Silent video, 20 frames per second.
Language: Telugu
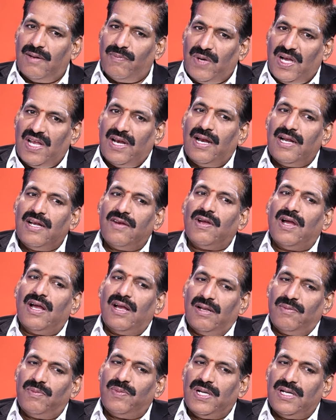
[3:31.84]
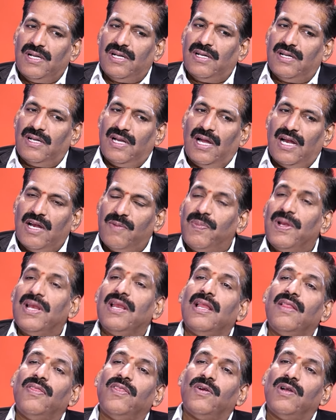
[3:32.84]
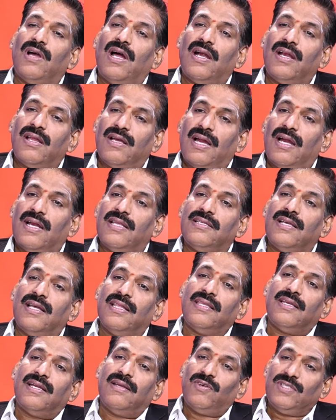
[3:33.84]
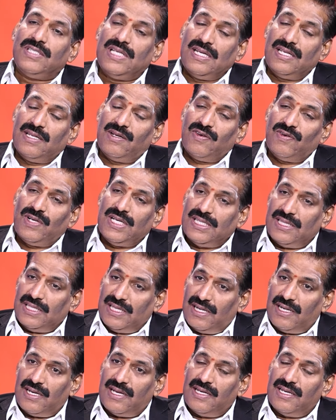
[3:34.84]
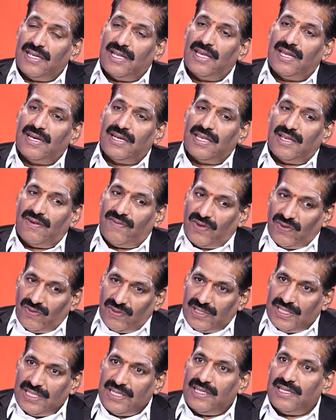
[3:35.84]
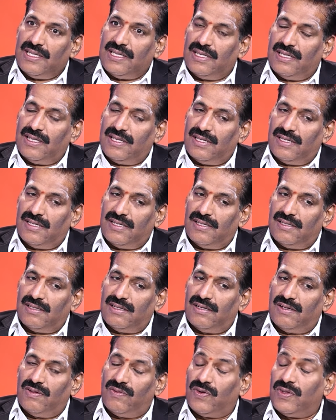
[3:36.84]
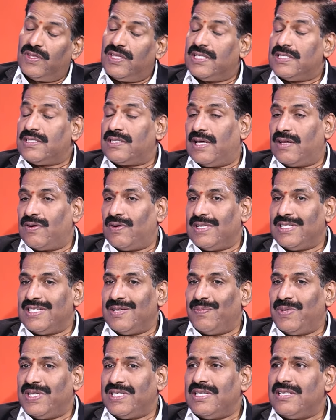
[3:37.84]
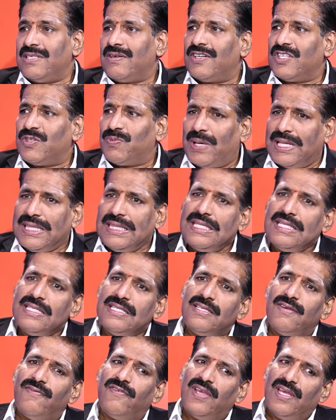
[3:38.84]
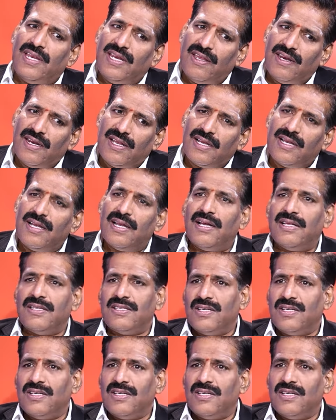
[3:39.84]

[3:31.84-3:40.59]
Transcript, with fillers: మాలాంటి మా ఆడపిల్లలందరూ ఆడ ఆడజాతికి జరిగేటువంటి తీరని అన్యాయానికి ఎవరు దీన్ని నివృత్తిస్తారు అని చెప్పేసి ఆవిడ స్పందించి వేరే రకంగా